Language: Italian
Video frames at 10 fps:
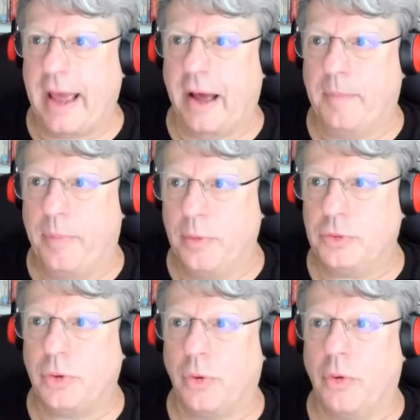
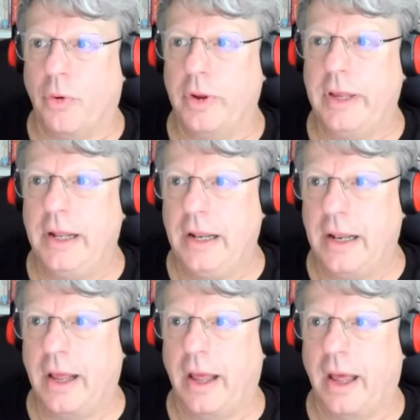appunto
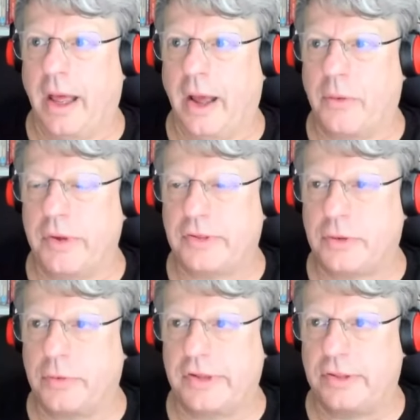il,
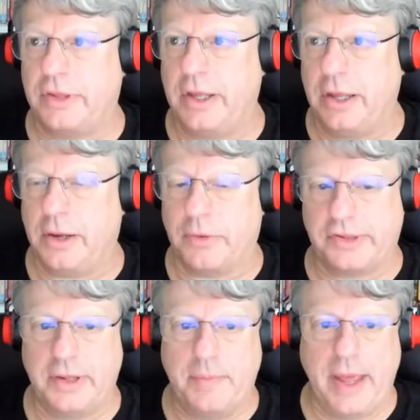quest, questi,
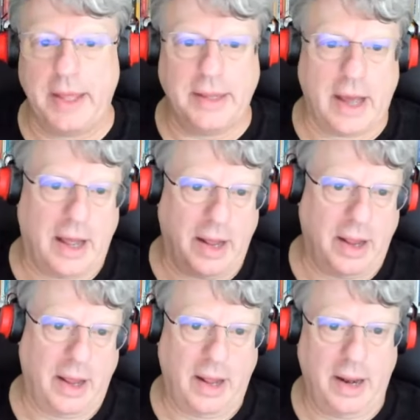questi,
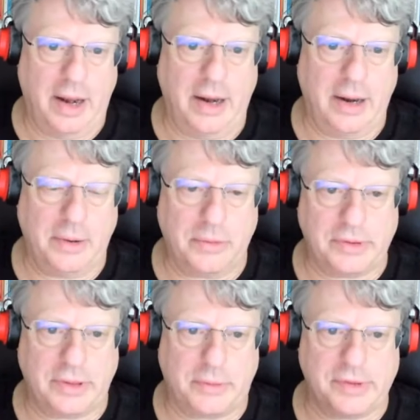media,
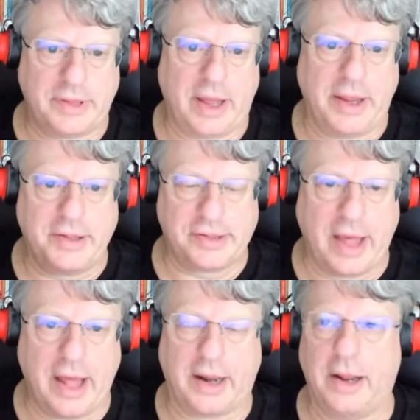quest, questa
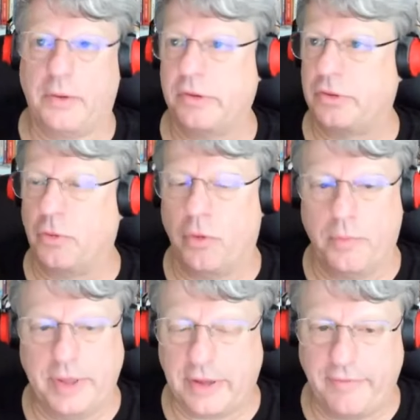XR, questo
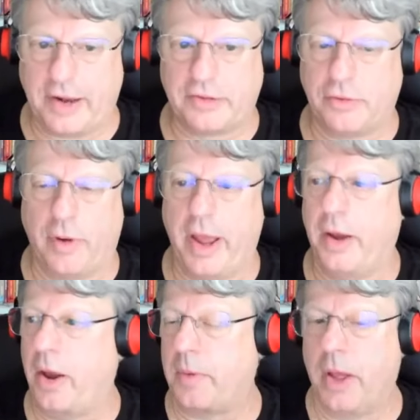metaverso
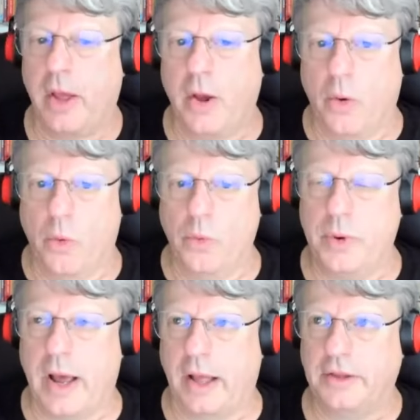è
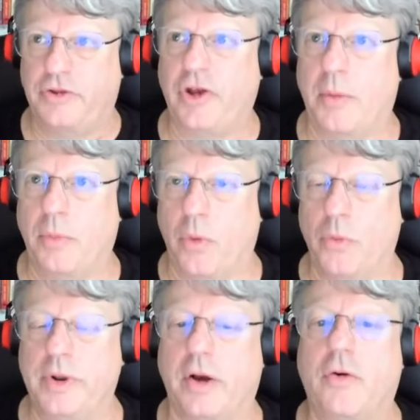una, diciamo,
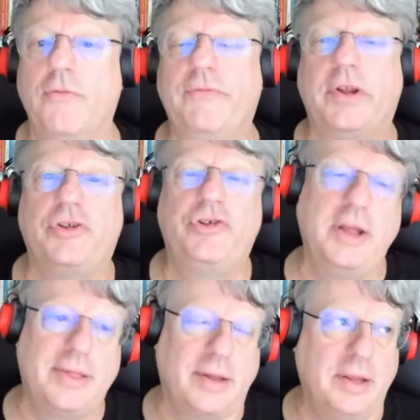una
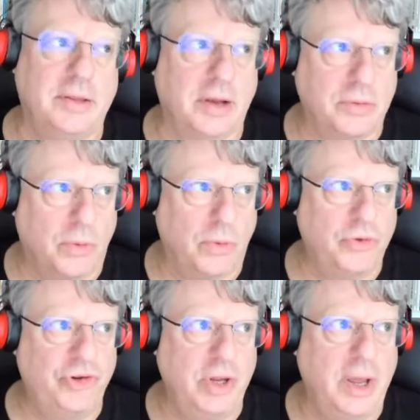convergenza di
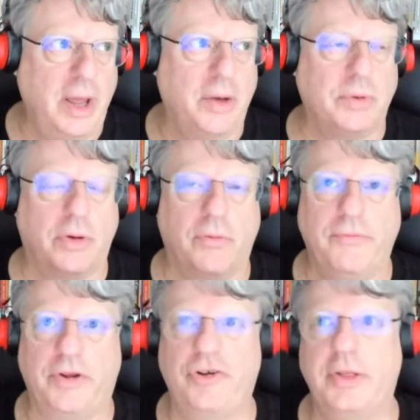tecnologie una
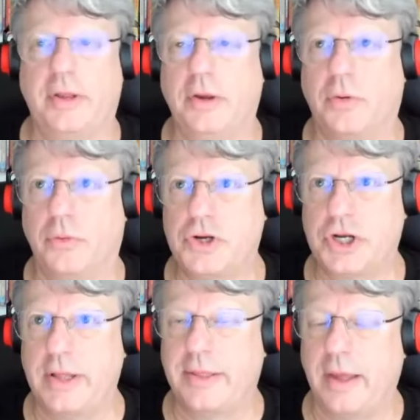convergenza di
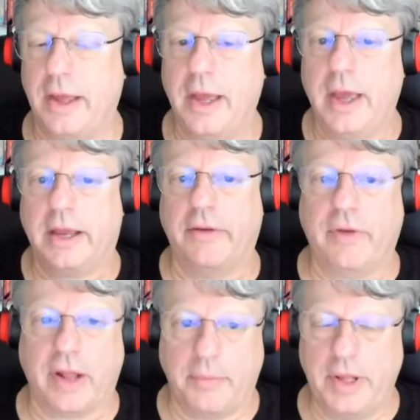conoscenze che è
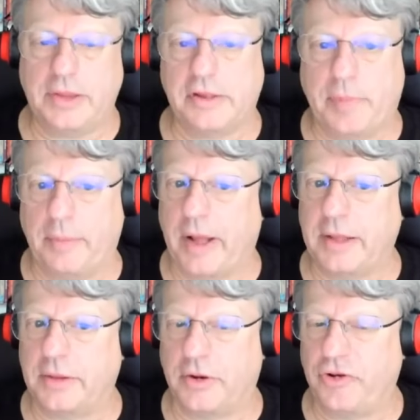veramente
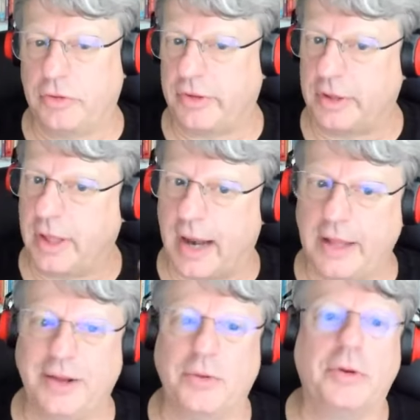spalmata a 360
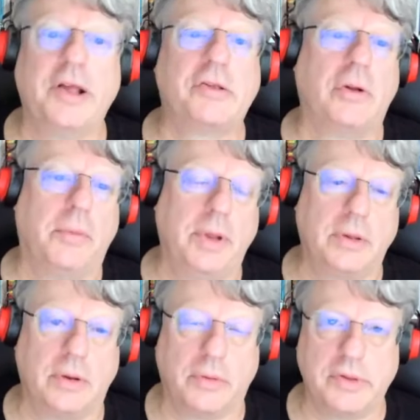gradi. Non è
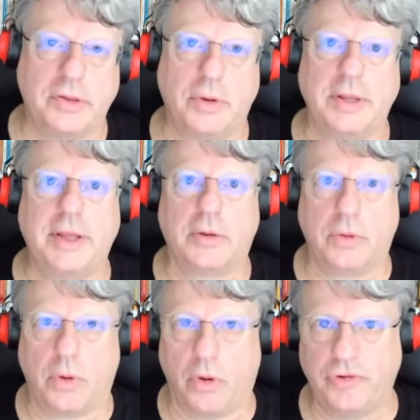solamente una questione
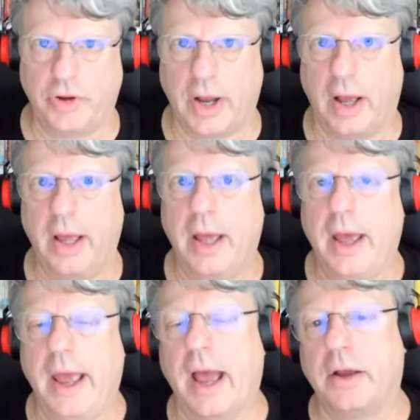tecnologica,
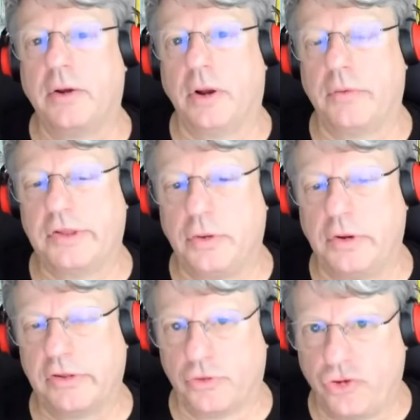è anche una
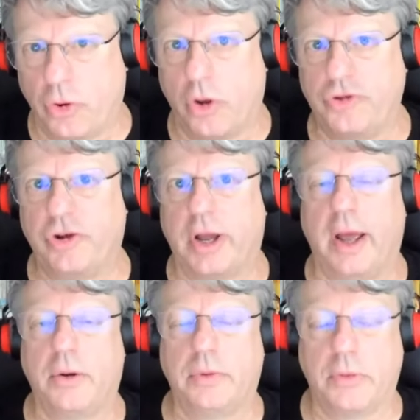questione sociologica, è
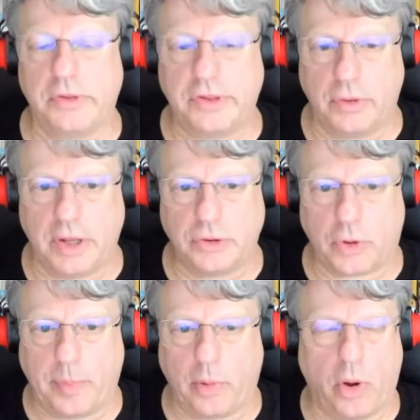anche una questione
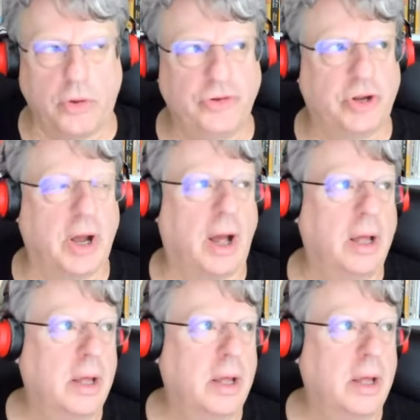antropologica.